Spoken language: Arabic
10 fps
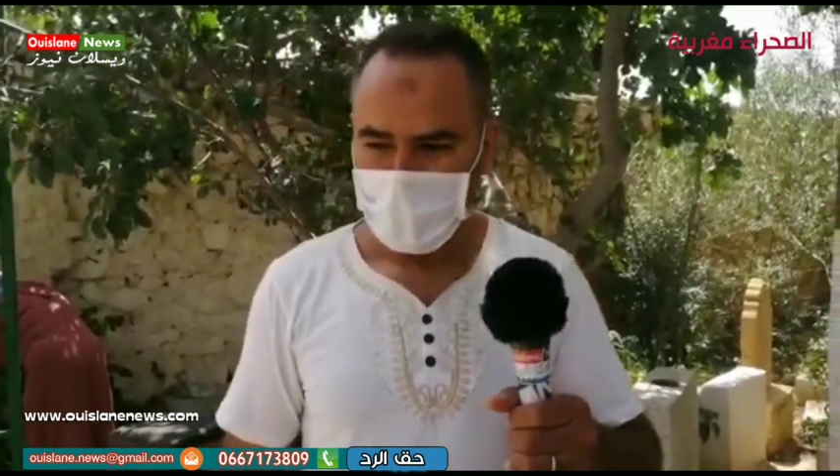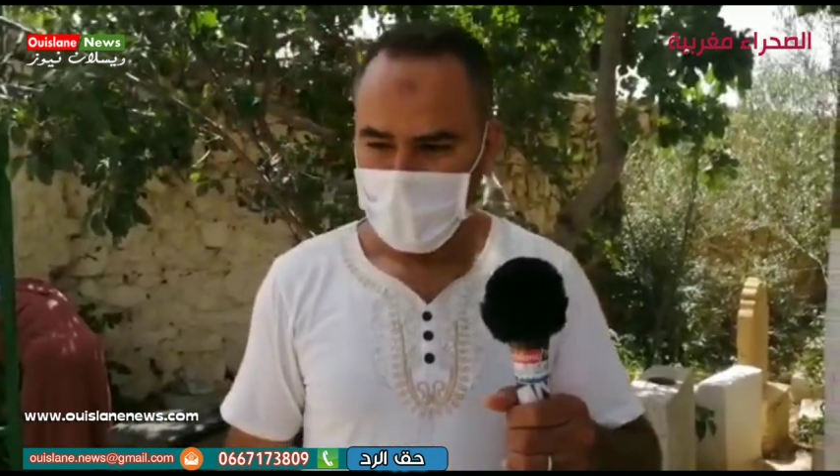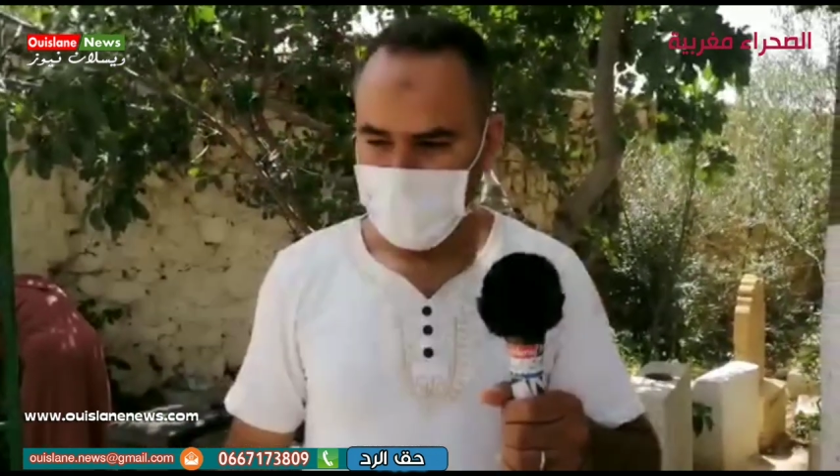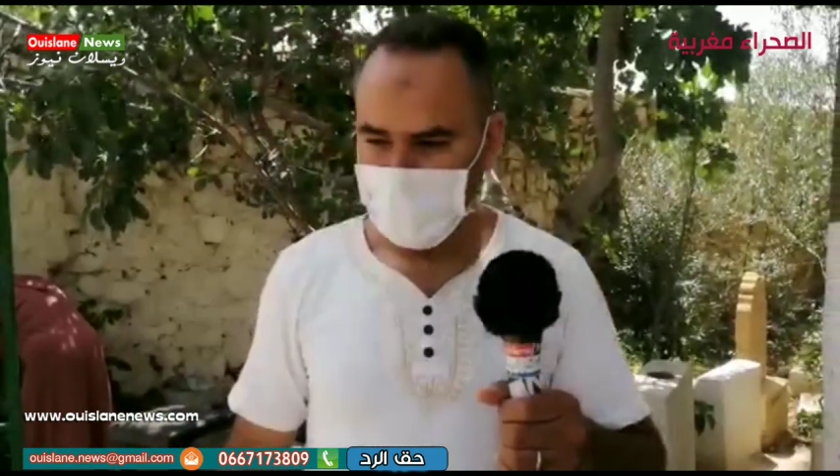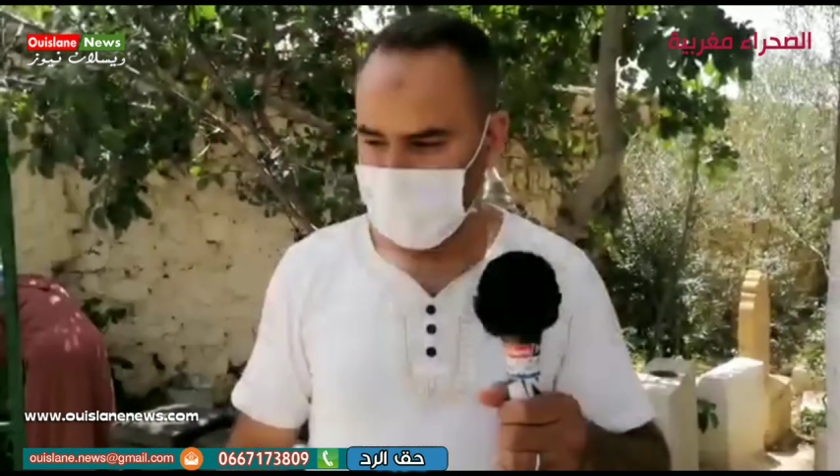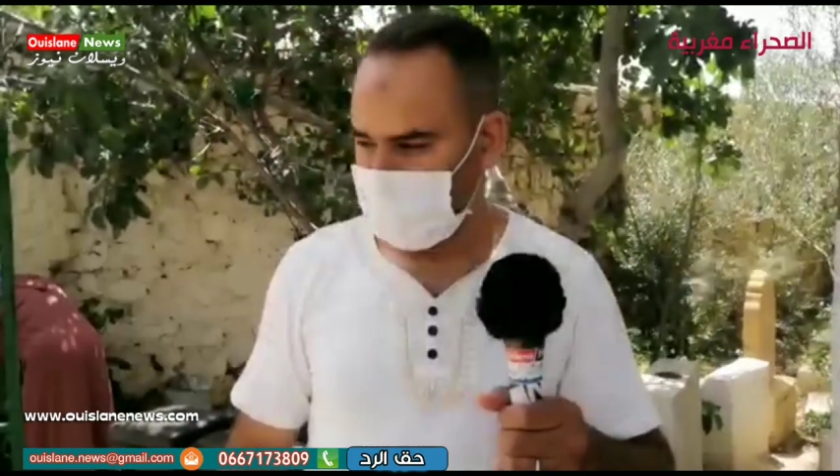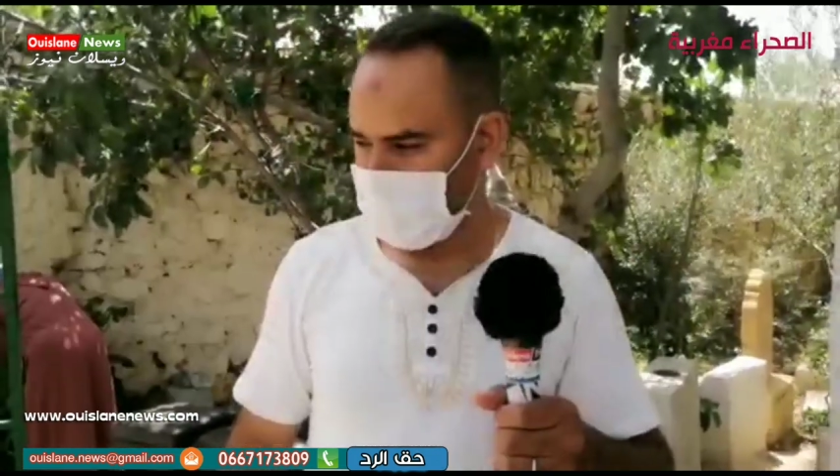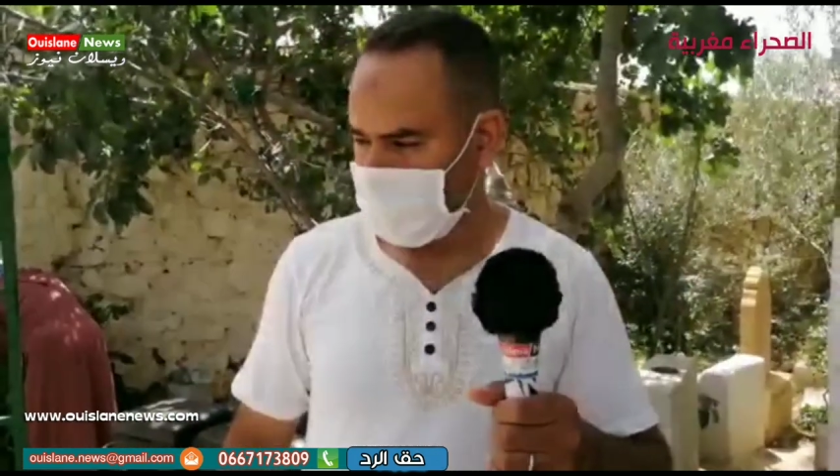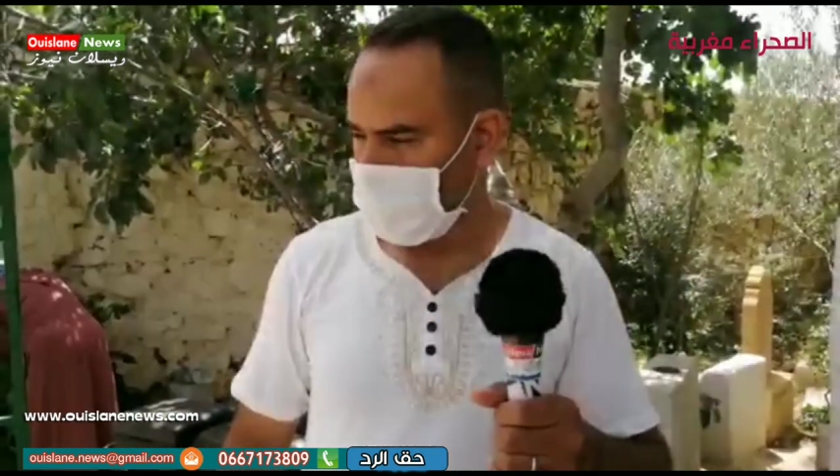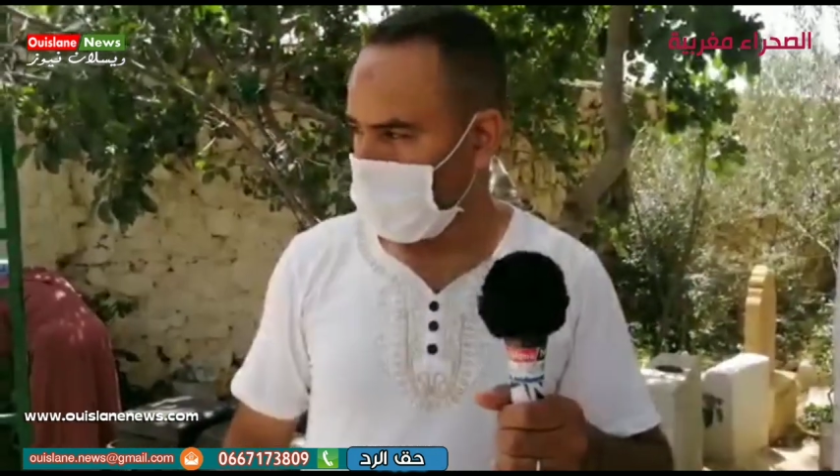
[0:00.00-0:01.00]
جميع
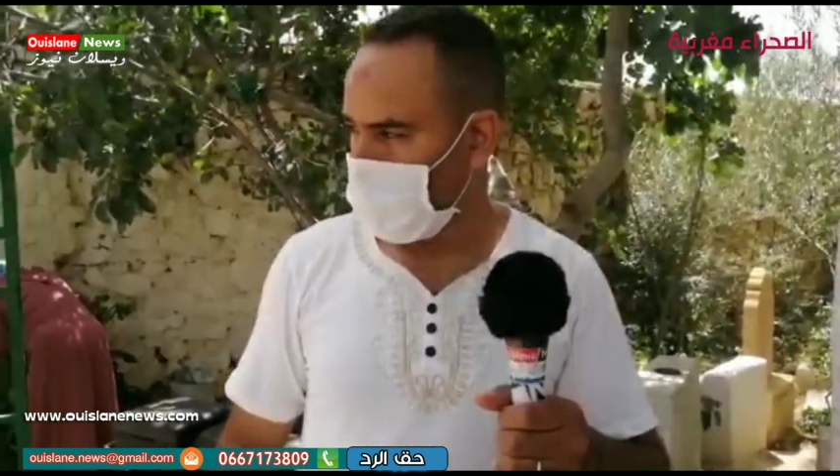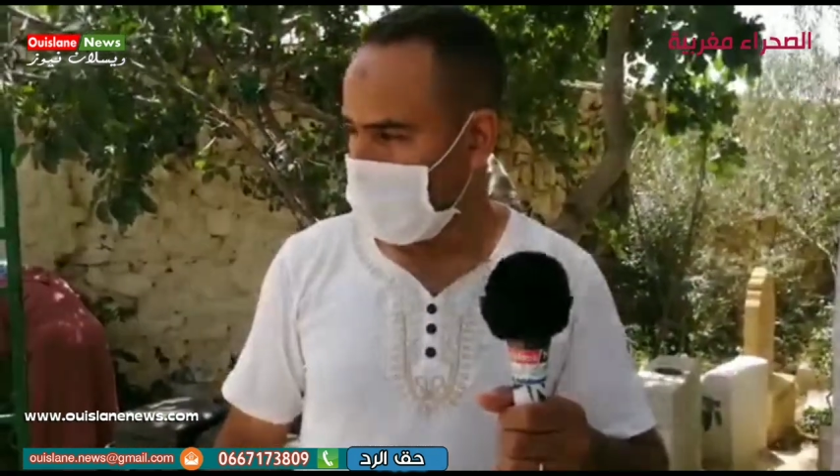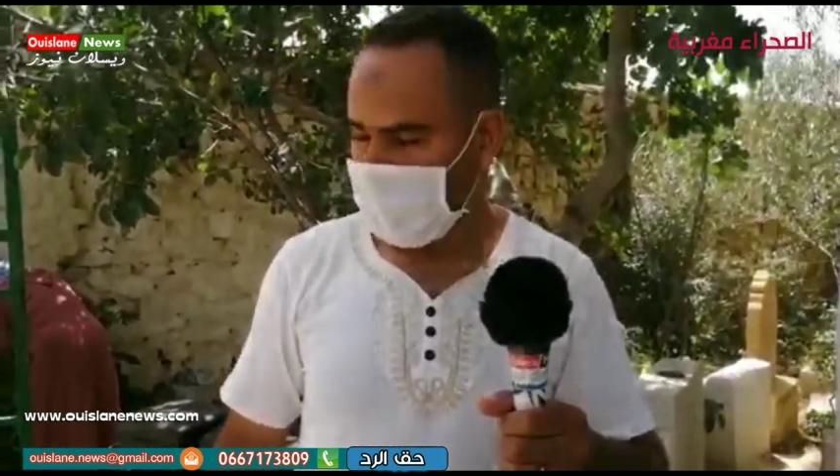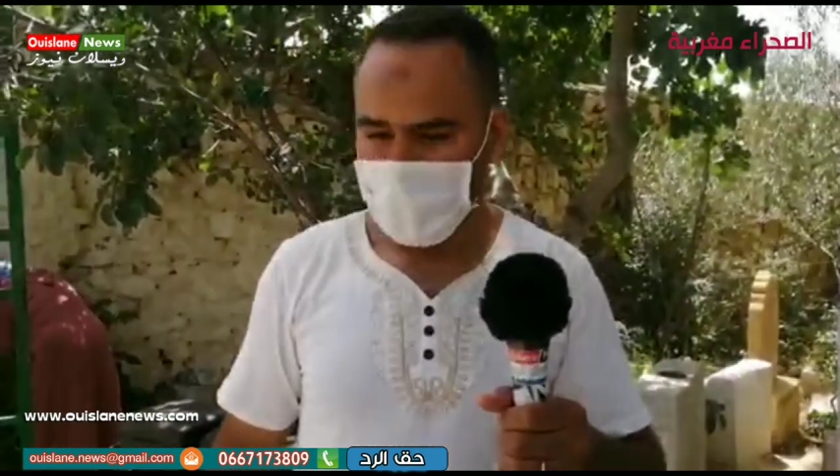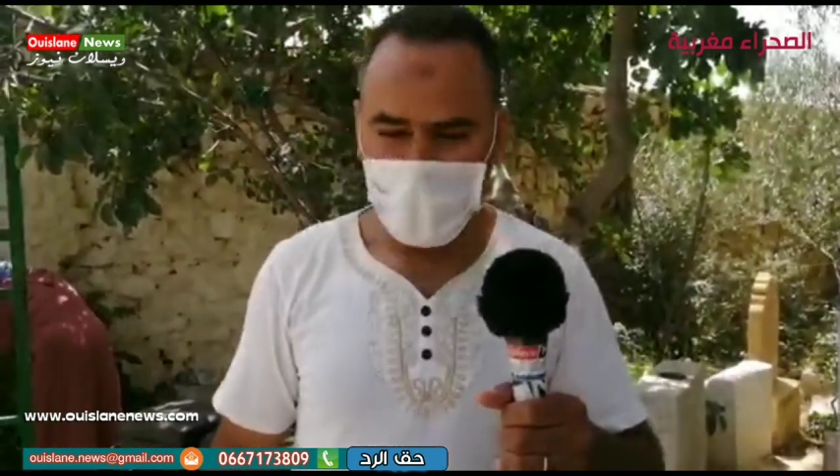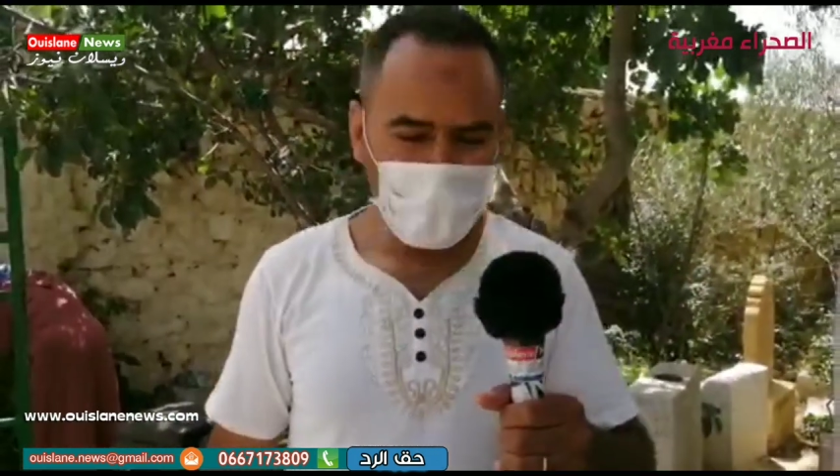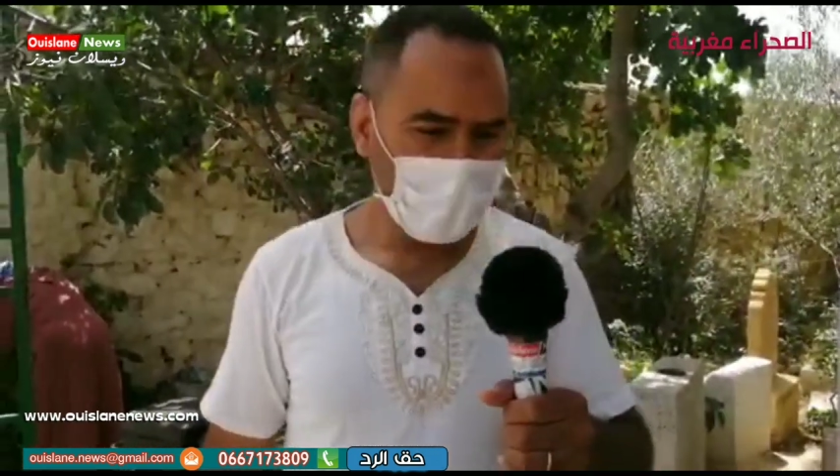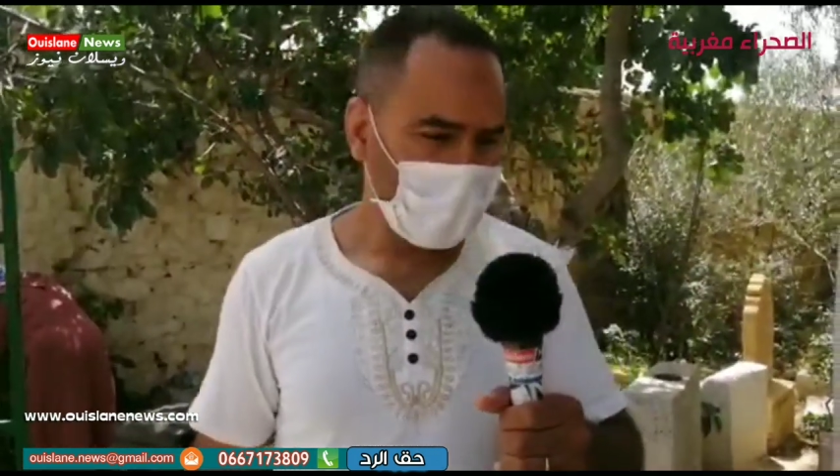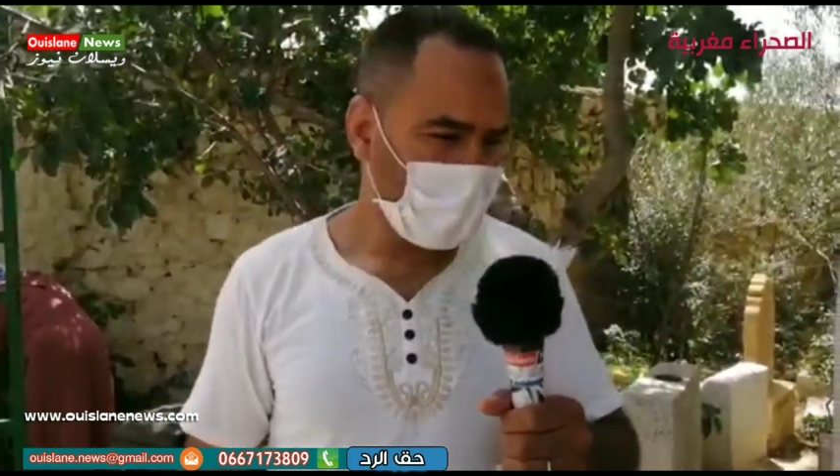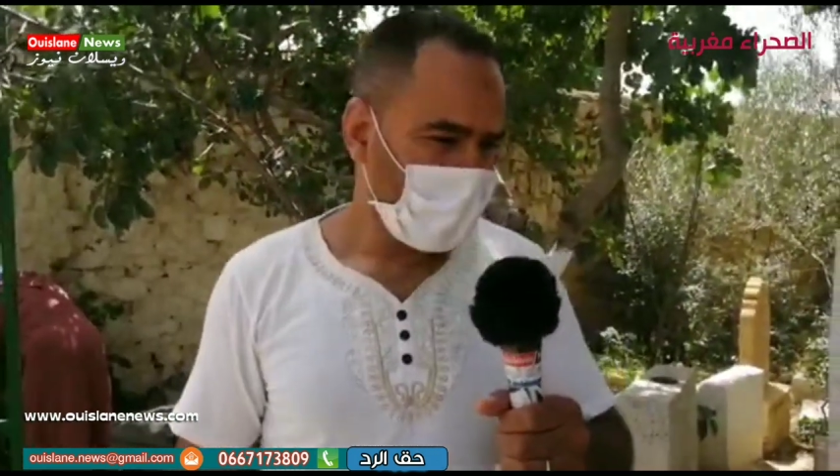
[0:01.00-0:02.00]

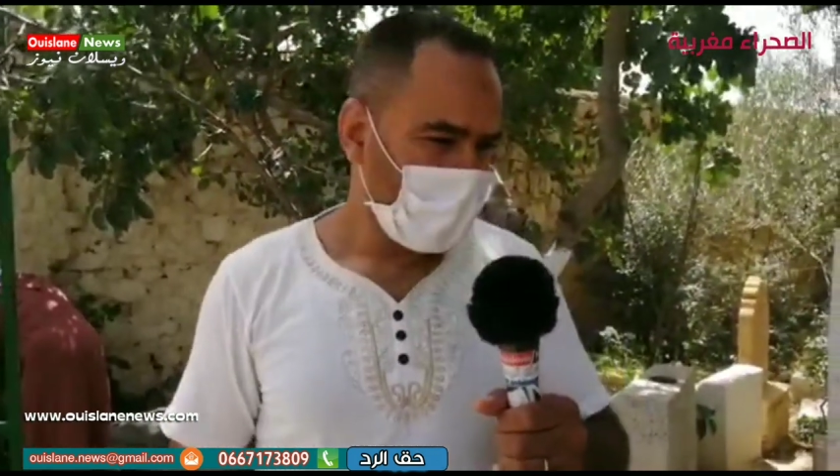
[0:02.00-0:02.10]
الاعمال